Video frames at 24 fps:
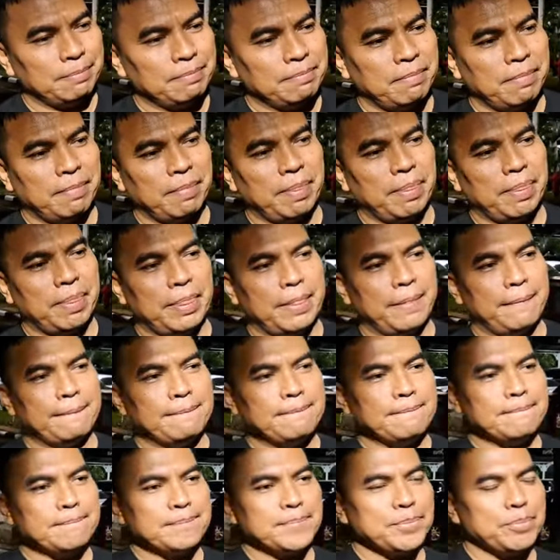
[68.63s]
Tapi melihat
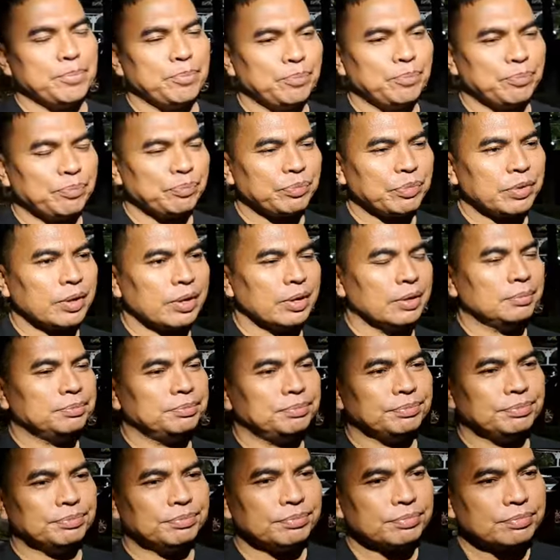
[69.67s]
Lesti hari ini
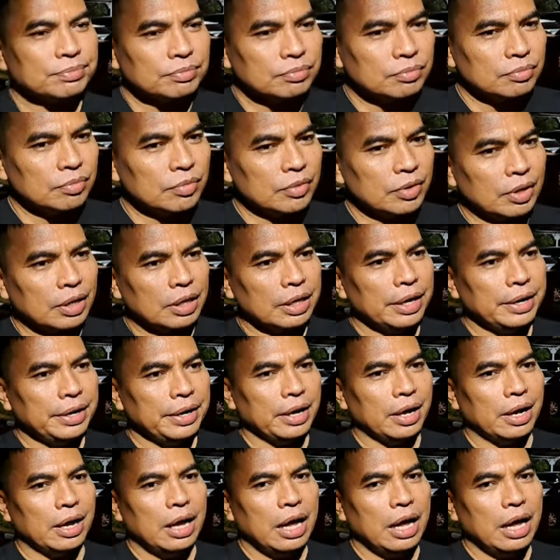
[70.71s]
gimana nih Bang Diba? Ya